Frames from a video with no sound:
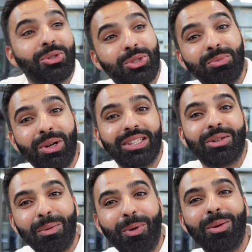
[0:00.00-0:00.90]
Donc je lui demande, c'est
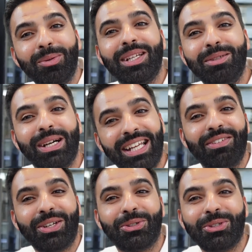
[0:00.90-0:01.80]
quoi le problème des Libanais
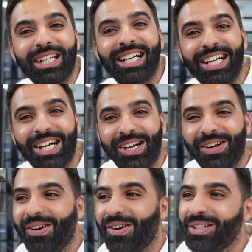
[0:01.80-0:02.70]
avec le coca
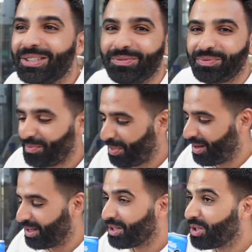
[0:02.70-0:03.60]
Je dirais, on dirait, c'est en train de faire
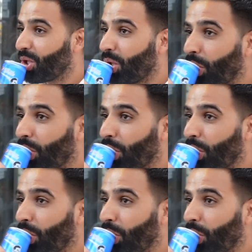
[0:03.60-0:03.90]
un constat.